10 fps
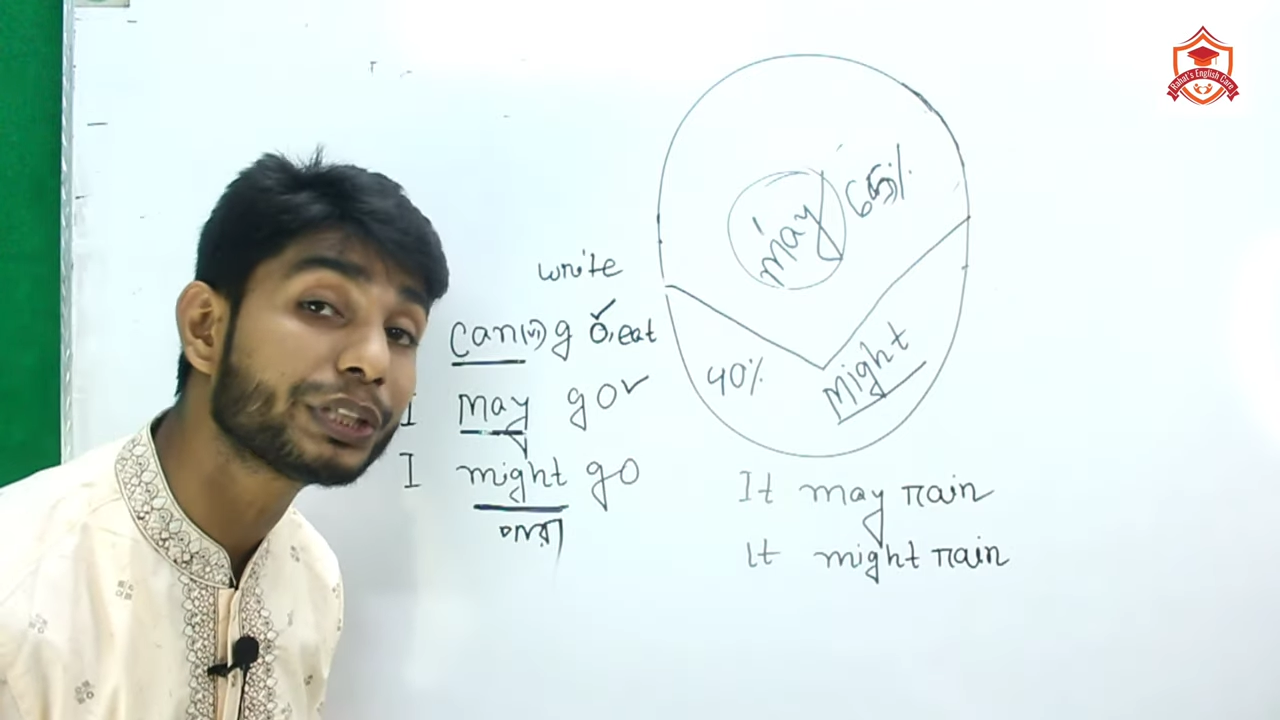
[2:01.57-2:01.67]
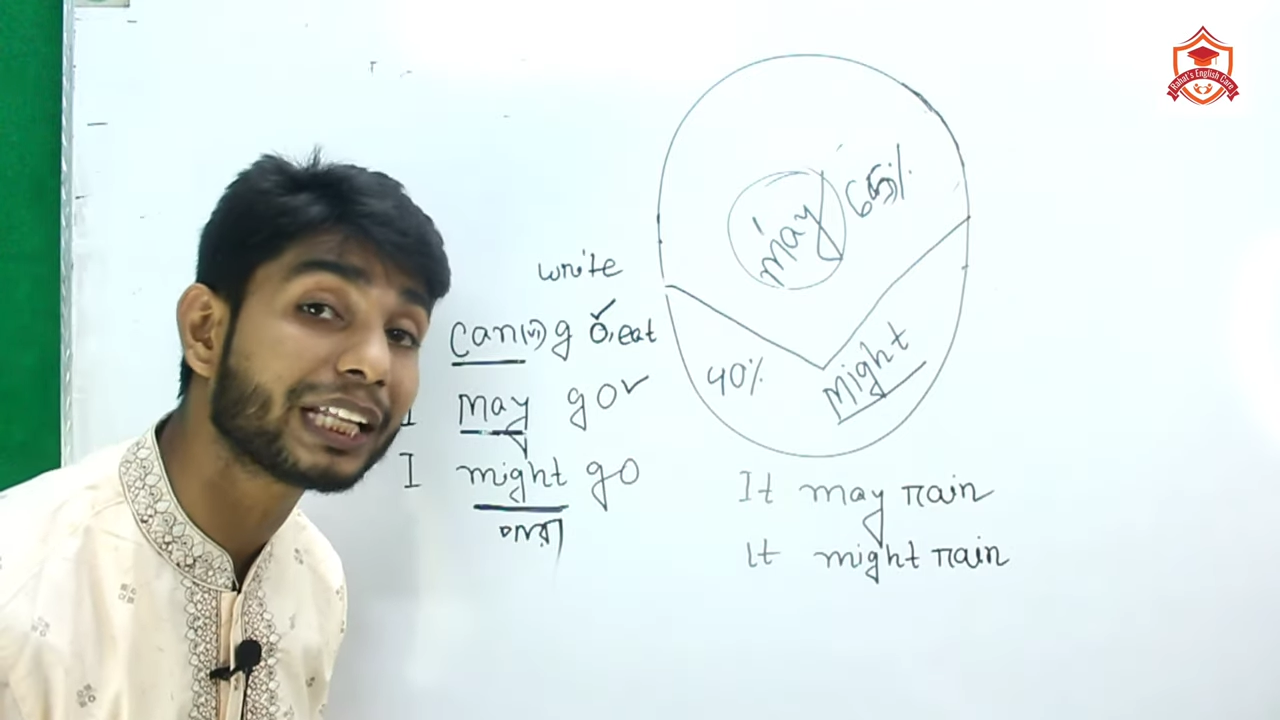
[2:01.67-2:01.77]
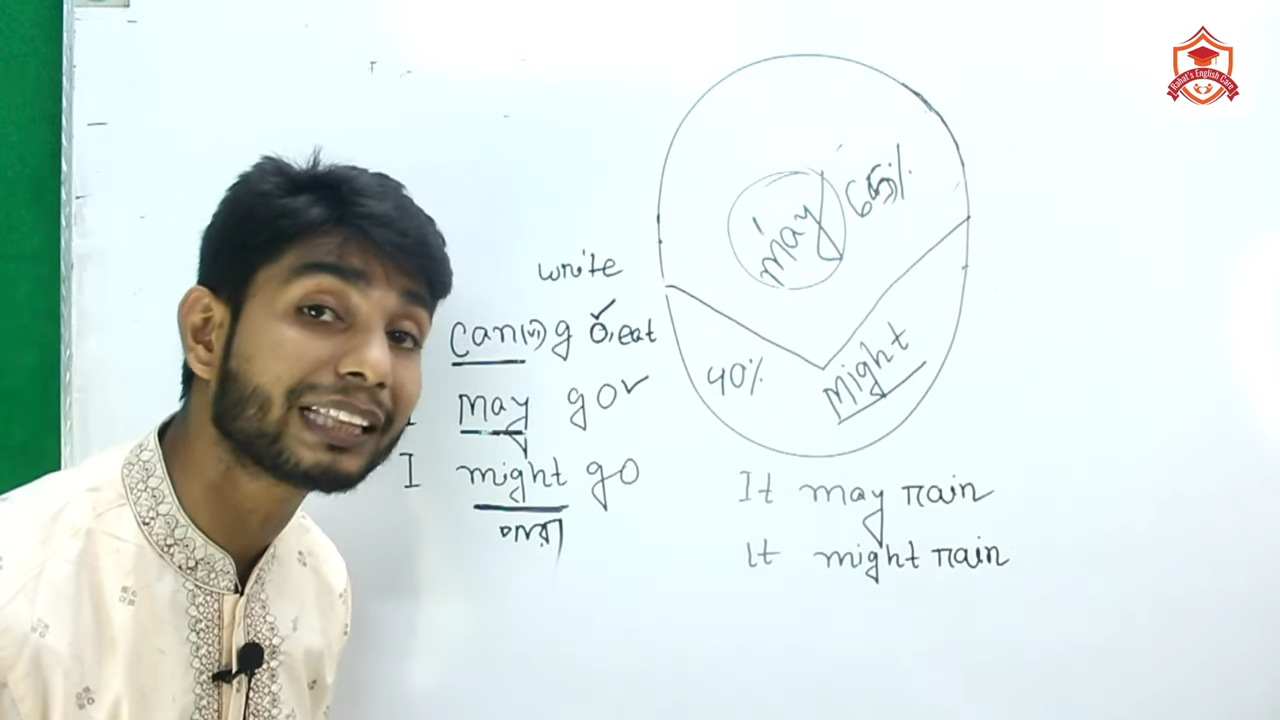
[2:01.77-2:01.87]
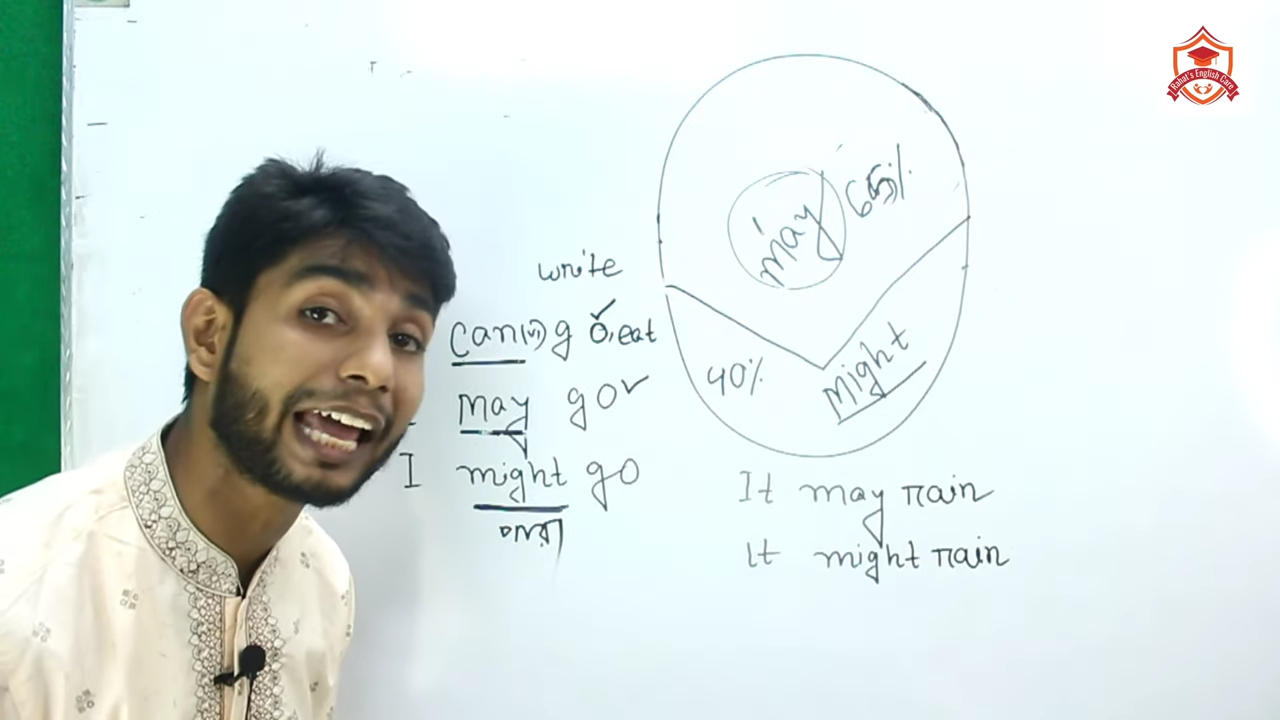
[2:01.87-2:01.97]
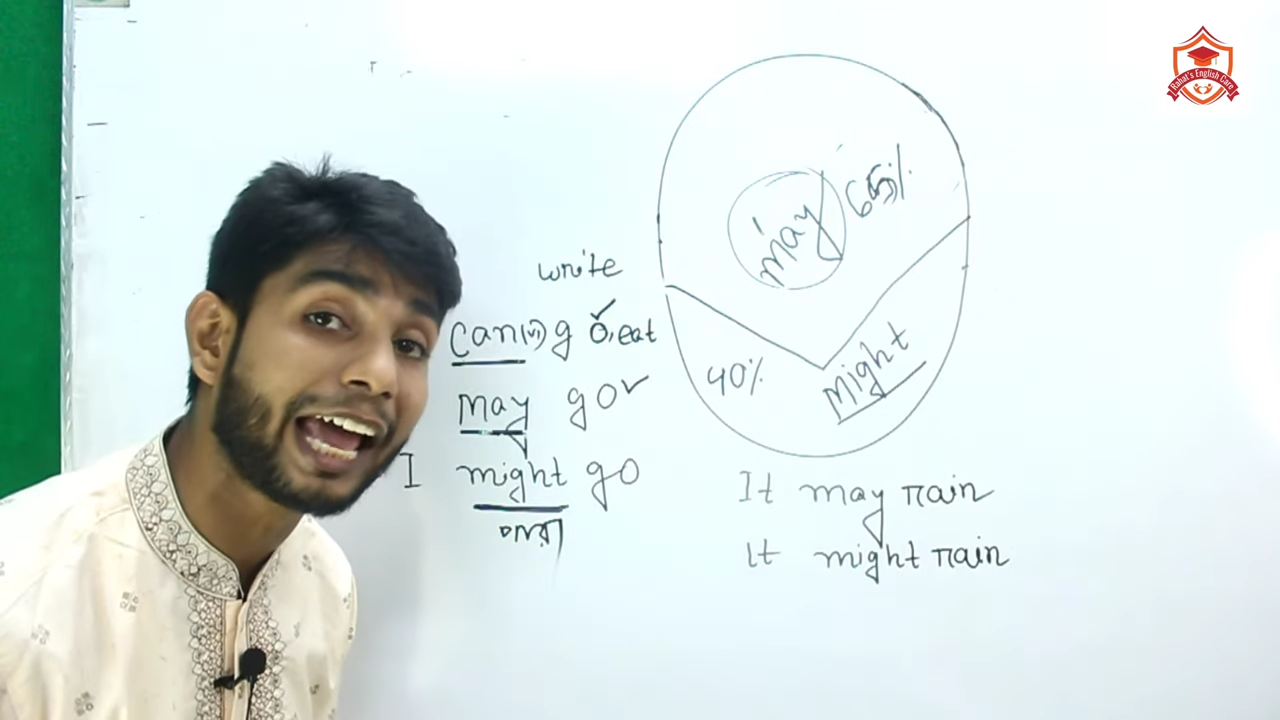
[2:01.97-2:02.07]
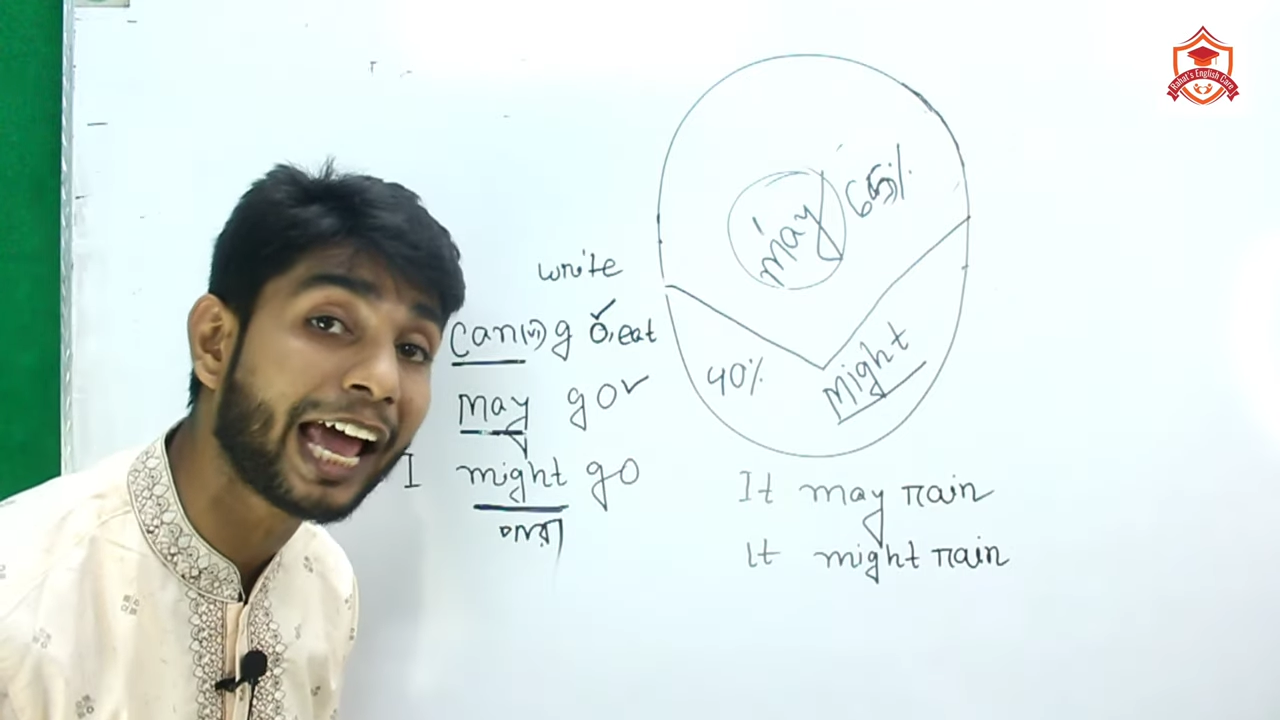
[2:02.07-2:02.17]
যেতে